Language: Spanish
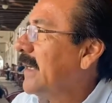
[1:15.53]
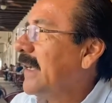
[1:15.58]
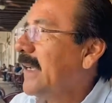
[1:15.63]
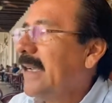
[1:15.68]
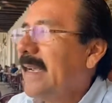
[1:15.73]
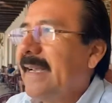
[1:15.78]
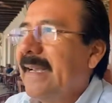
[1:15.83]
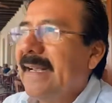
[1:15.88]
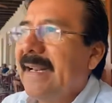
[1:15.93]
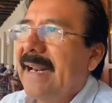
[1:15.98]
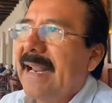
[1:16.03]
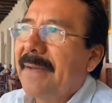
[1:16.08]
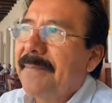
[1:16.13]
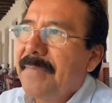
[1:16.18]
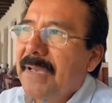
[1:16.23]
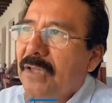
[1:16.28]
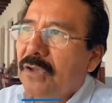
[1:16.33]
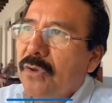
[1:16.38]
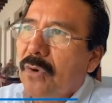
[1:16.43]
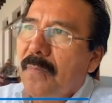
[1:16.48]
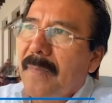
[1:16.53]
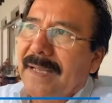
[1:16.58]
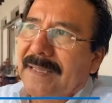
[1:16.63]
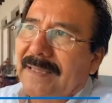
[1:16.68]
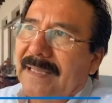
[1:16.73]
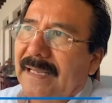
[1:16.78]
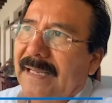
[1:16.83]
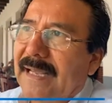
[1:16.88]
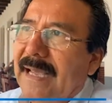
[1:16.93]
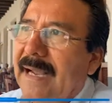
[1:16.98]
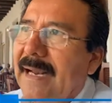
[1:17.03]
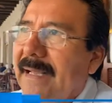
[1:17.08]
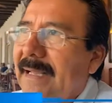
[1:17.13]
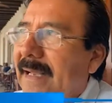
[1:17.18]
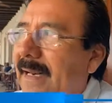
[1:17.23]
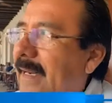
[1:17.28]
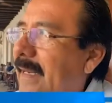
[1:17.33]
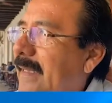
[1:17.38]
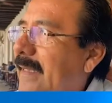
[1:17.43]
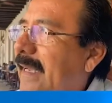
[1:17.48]
eh, el ámbito material
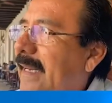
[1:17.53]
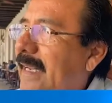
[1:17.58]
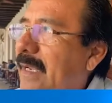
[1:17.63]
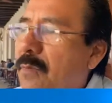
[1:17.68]
del,